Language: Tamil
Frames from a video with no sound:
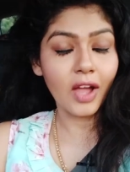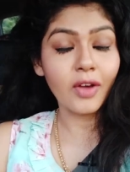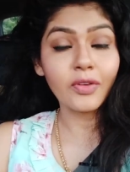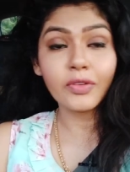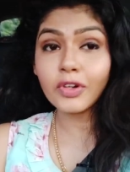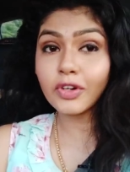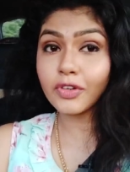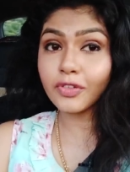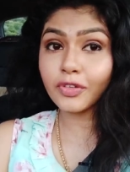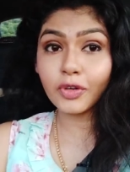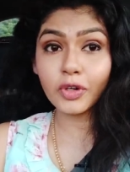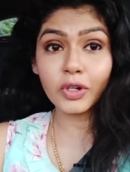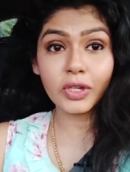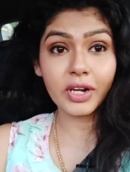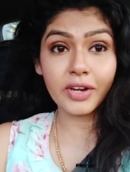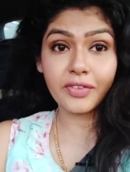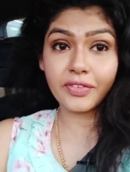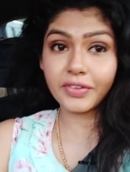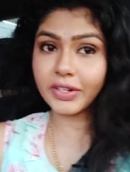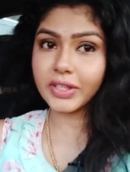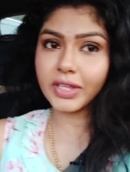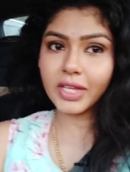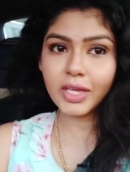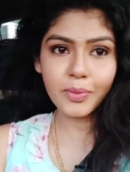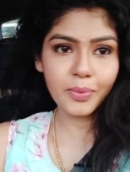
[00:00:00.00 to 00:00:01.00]
அவரோட
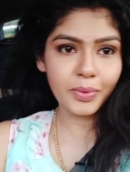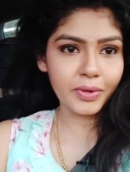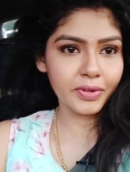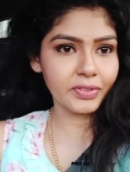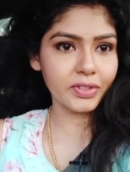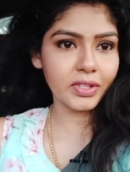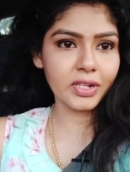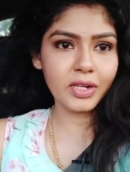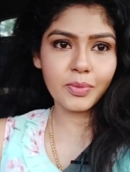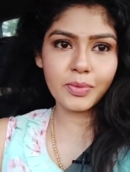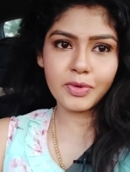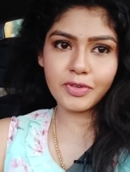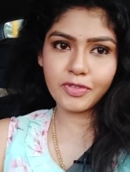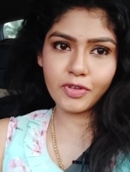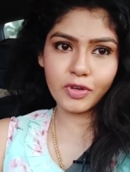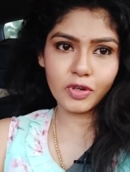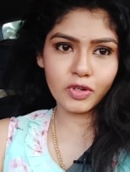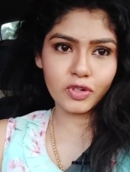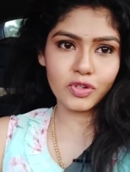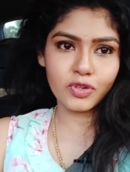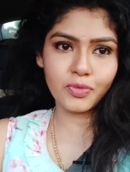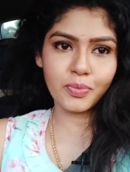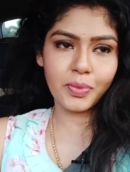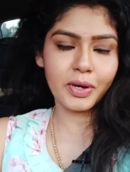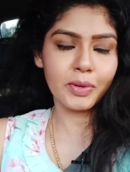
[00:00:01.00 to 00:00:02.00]
ஃபோட்டோகிராஃபியில தான் இப்போ வந்து நம்ம
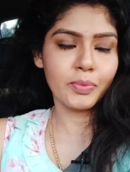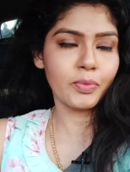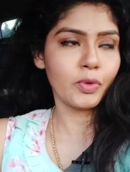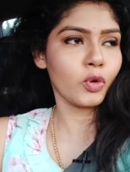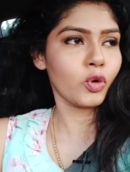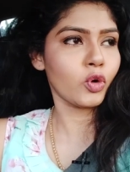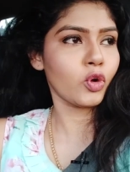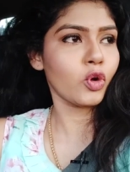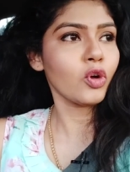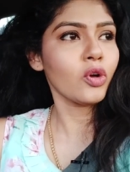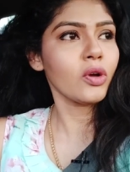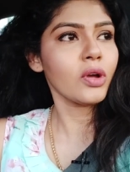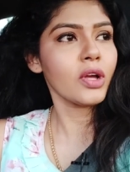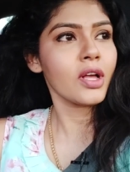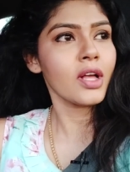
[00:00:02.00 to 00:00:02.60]
ஃபோட்டோஷூட் பண்ண போகிறோம்